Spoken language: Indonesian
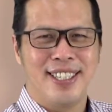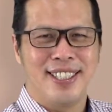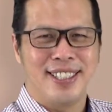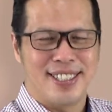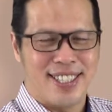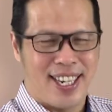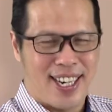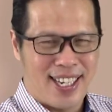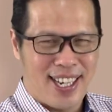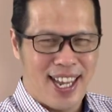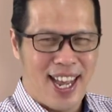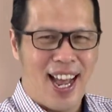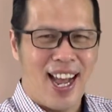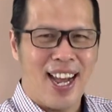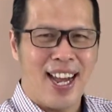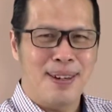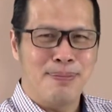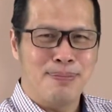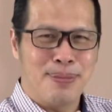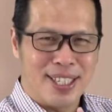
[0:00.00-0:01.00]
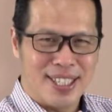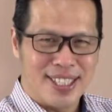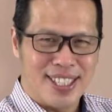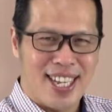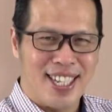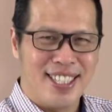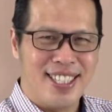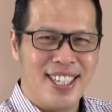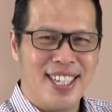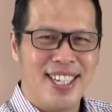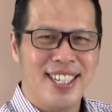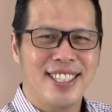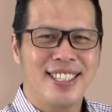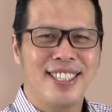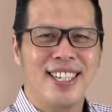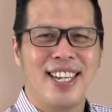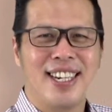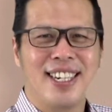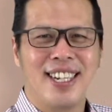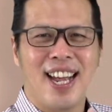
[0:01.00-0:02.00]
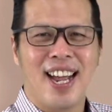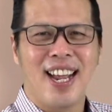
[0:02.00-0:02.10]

Saya akan bertanya dan